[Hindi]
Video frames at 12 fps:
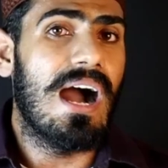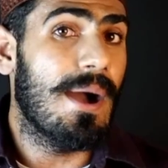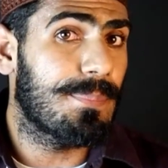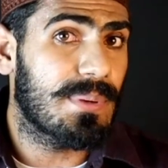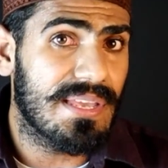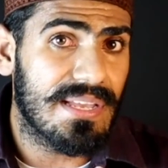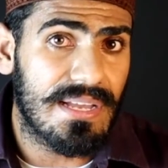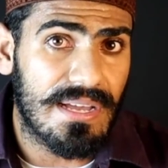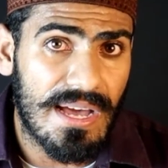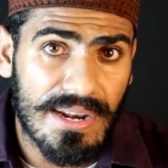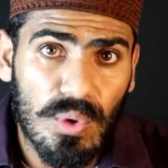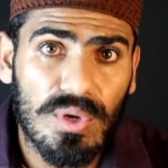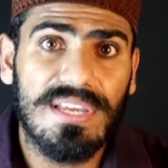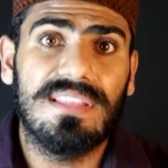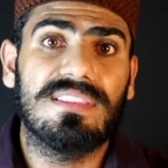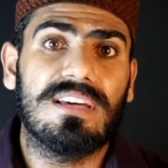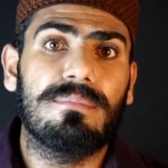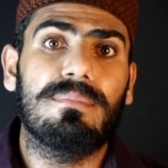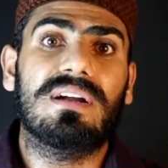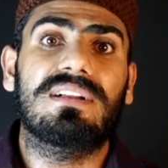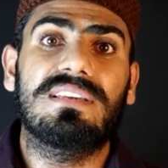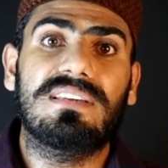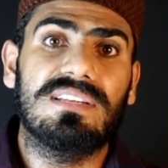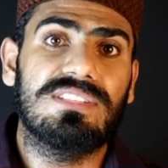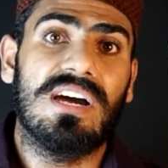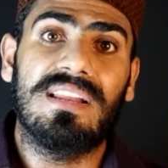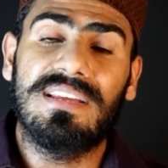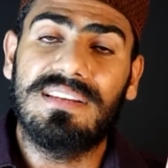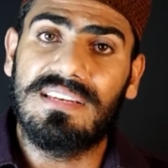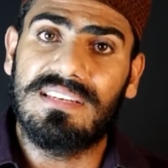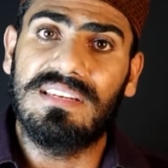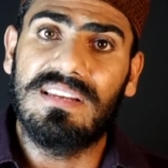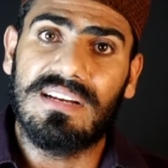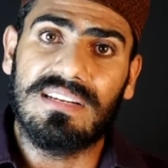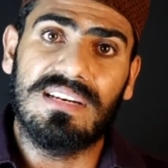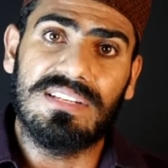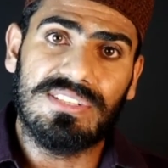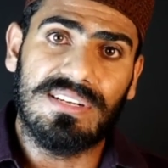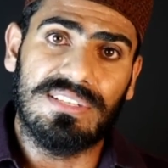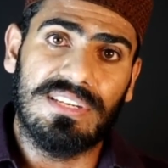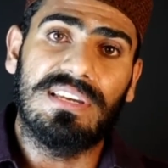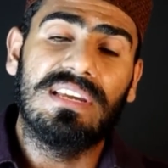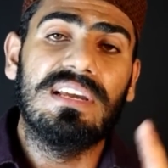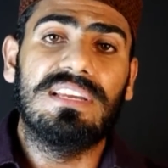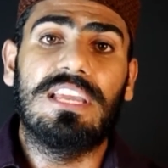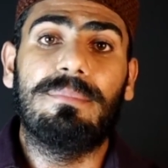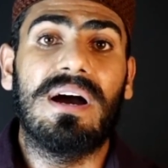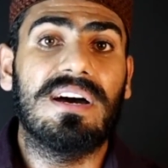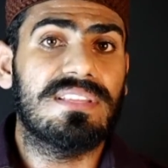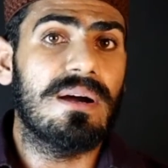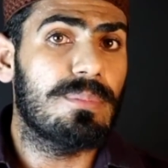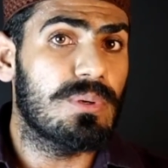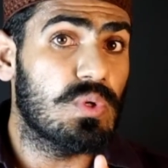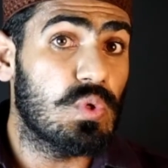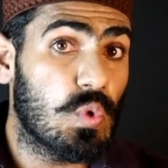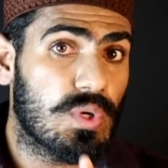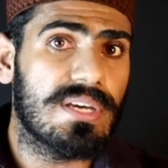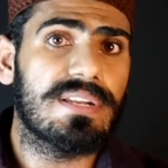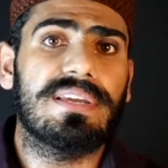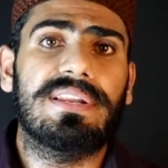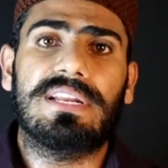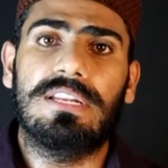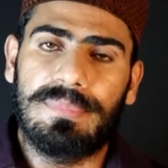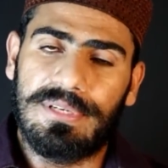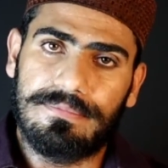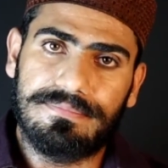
आपके घरों के अंदर मकड़ी के जाले नहीं लगना चाहिए ये बात आप नोट करके रख लें मेरी